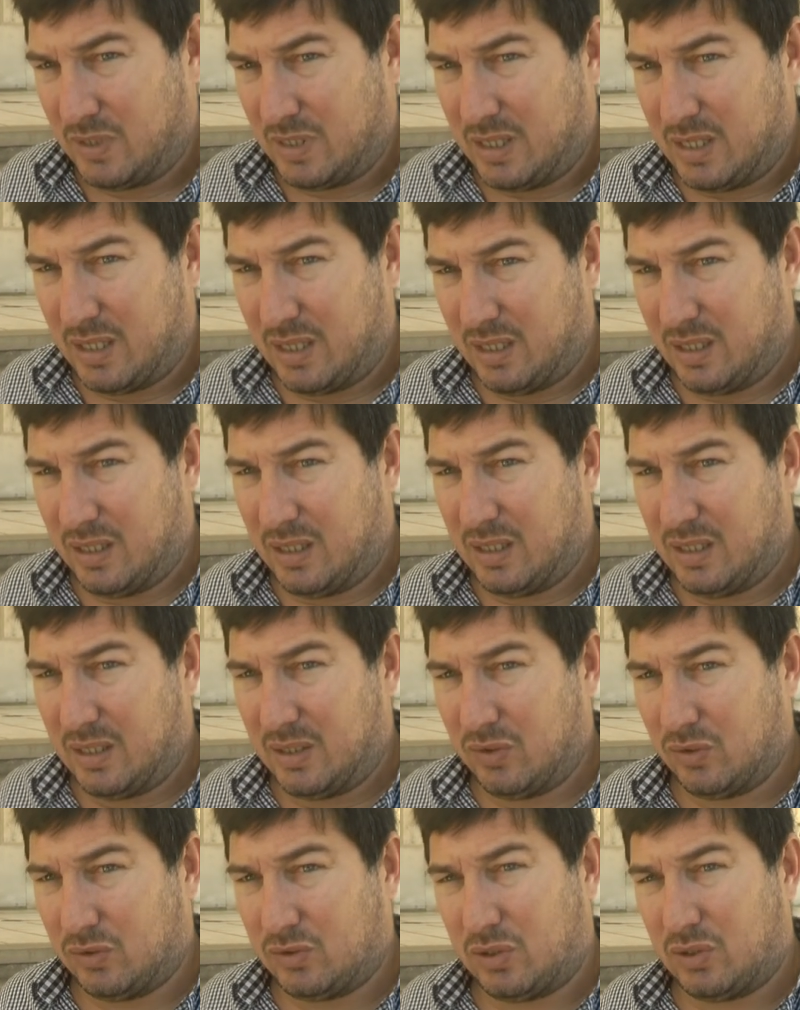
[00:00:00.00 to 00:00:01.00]
Eh,
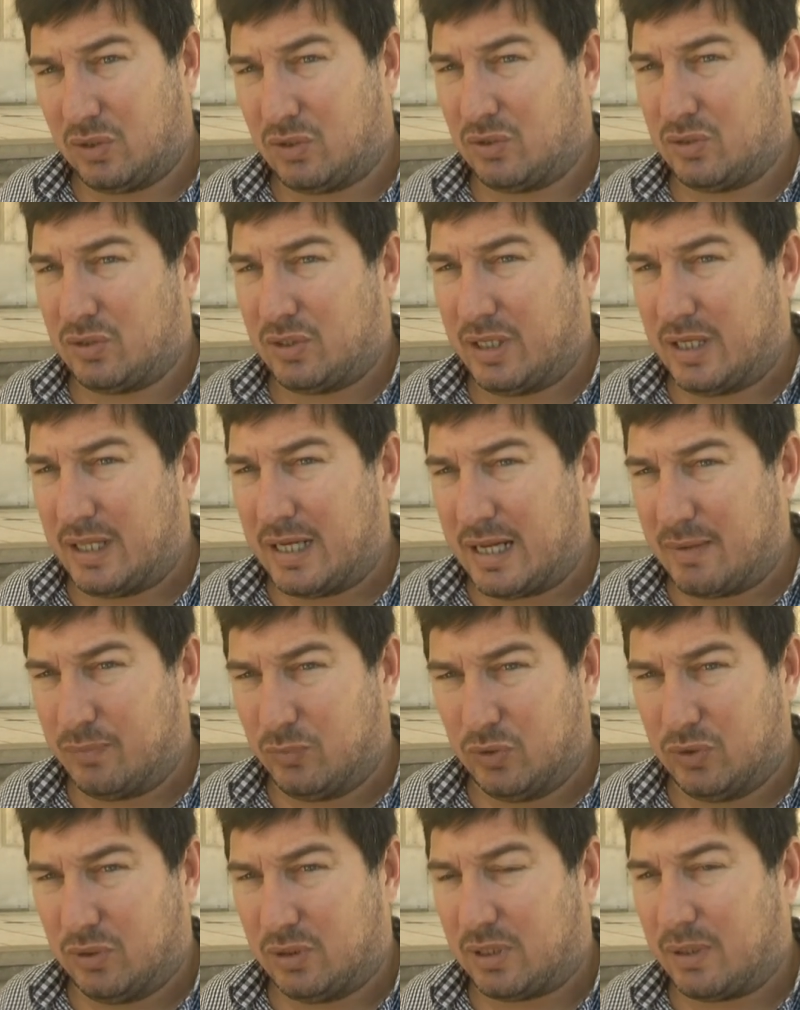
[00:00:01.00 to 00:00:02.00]
nosotros
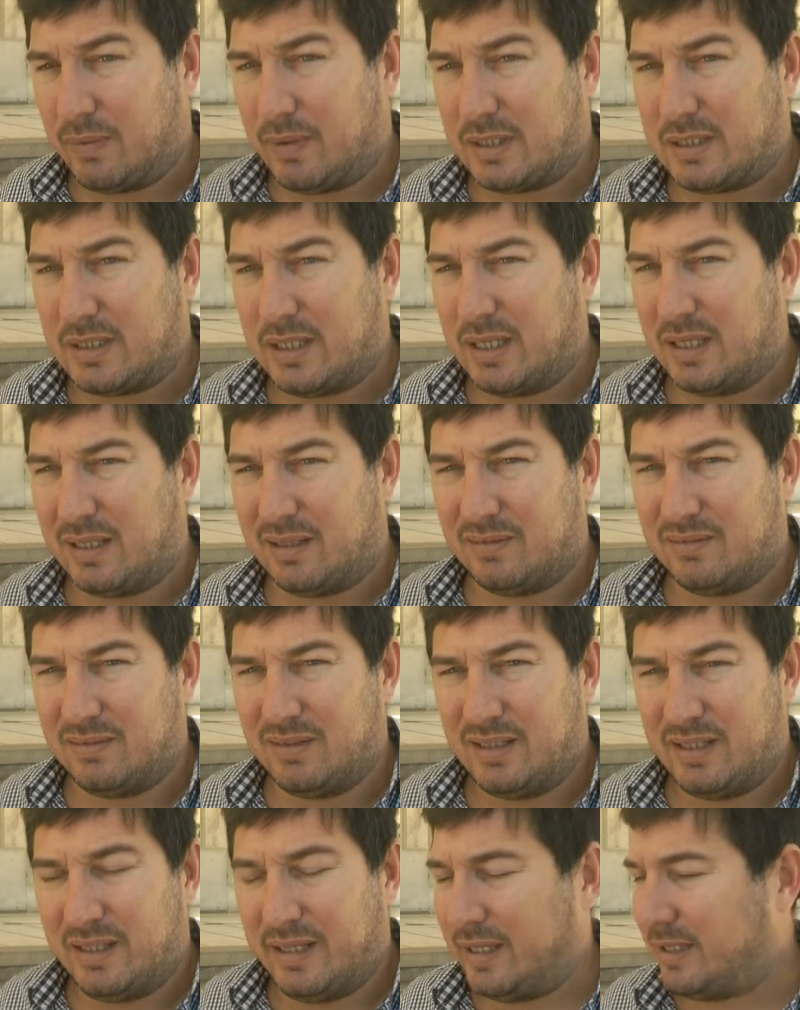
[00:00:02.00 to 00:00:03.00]
consideramos que va a ser
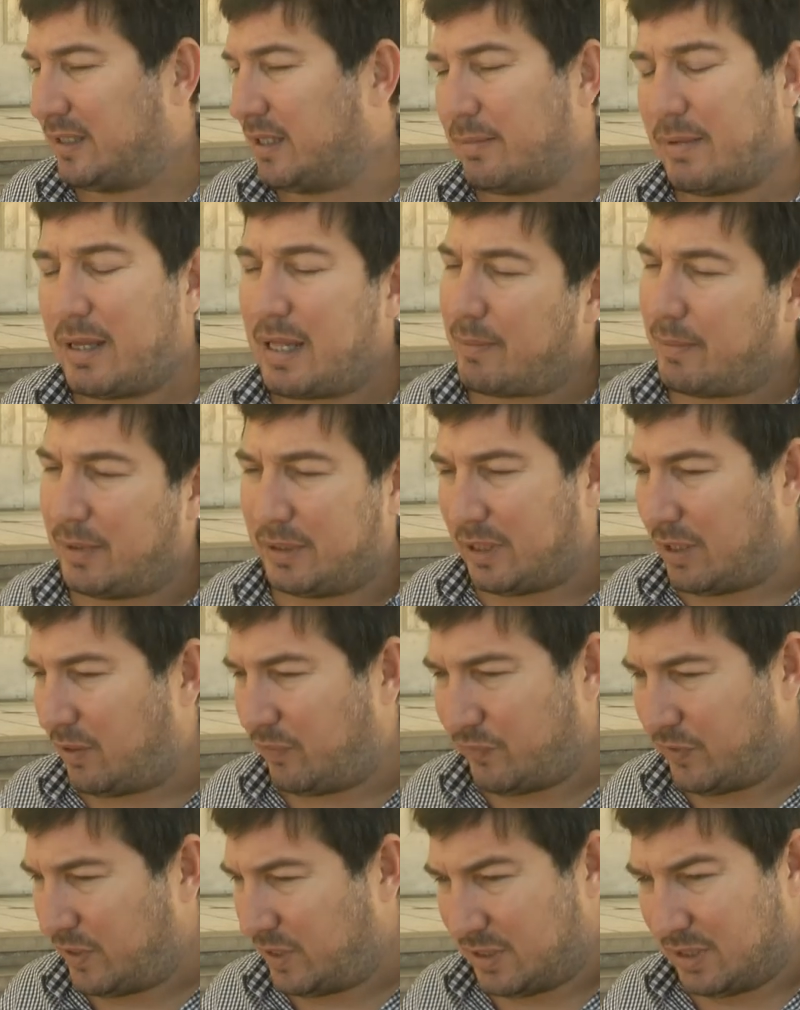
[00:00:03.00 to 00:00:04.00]
extremadamente
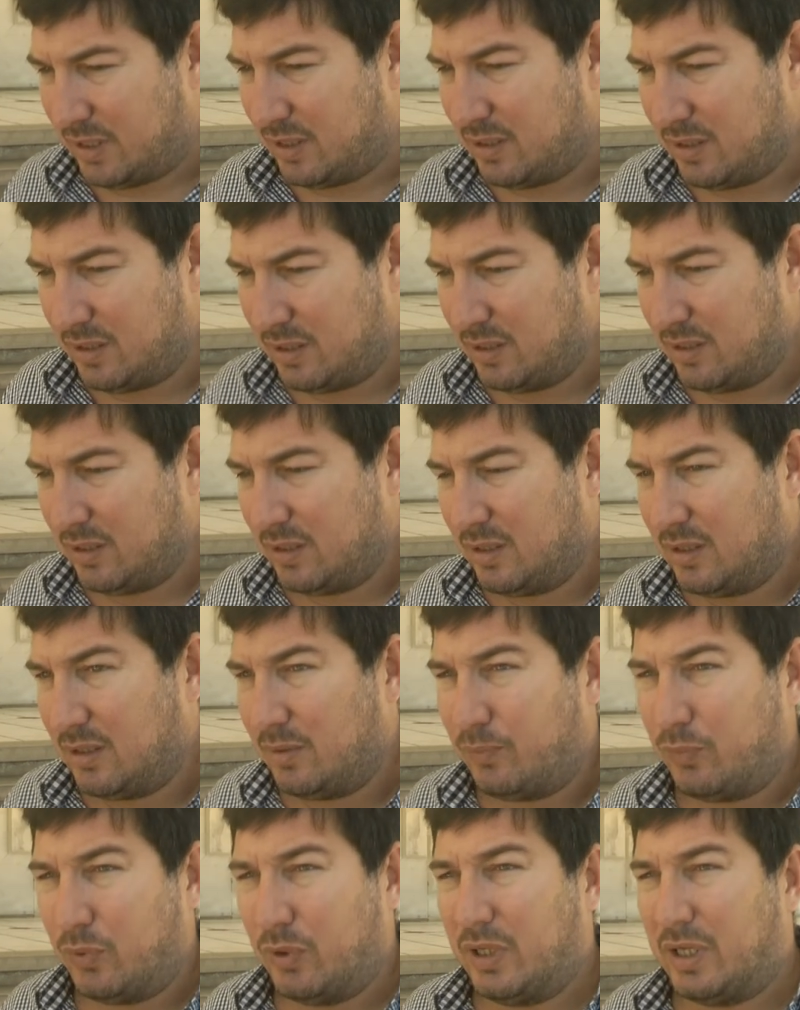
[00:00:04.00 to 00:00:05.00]
difícil
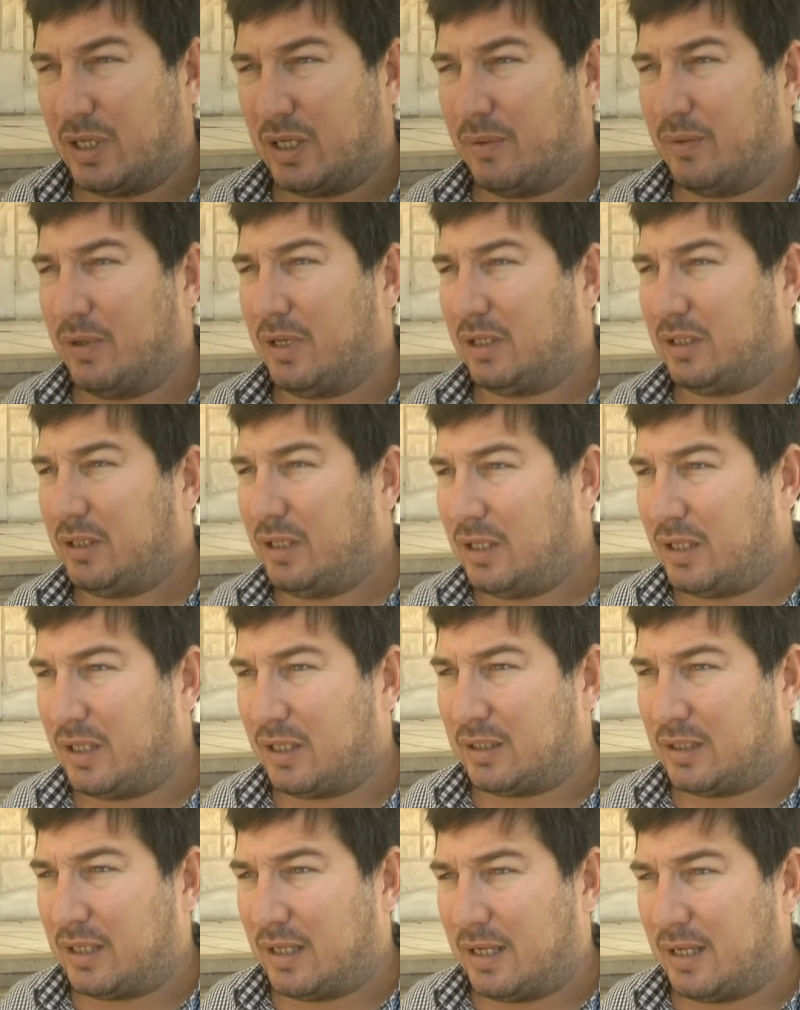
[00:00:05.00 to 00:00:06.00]
poder revertir
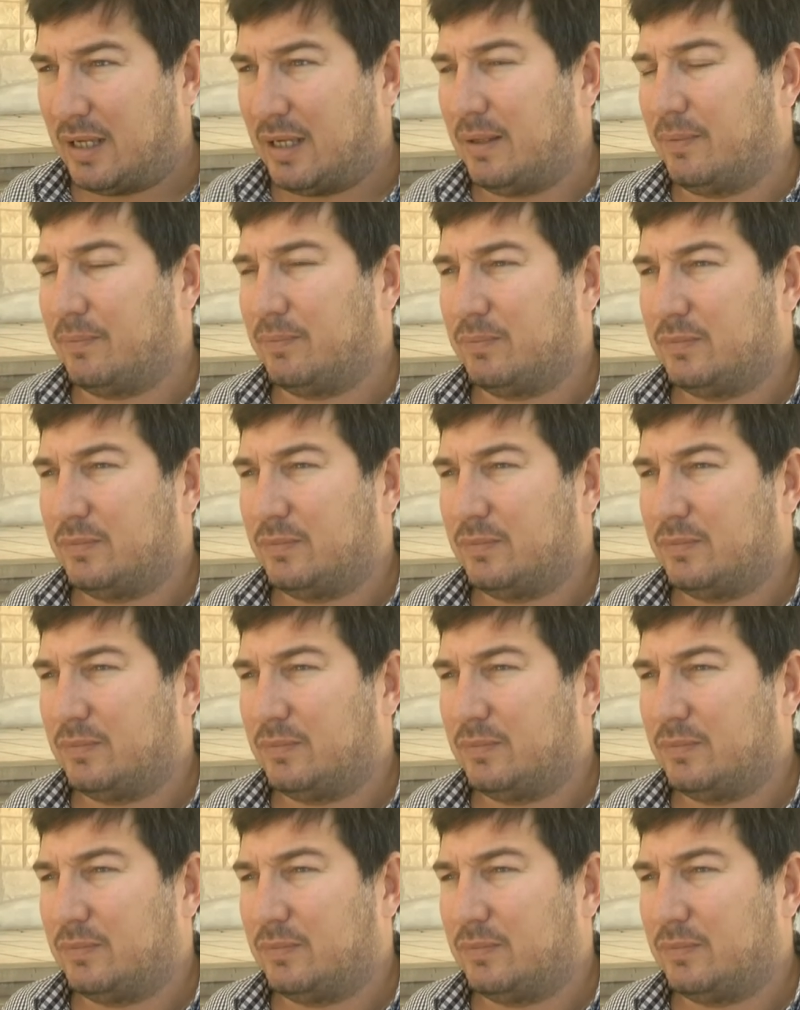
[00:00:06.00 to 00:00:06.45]
esta,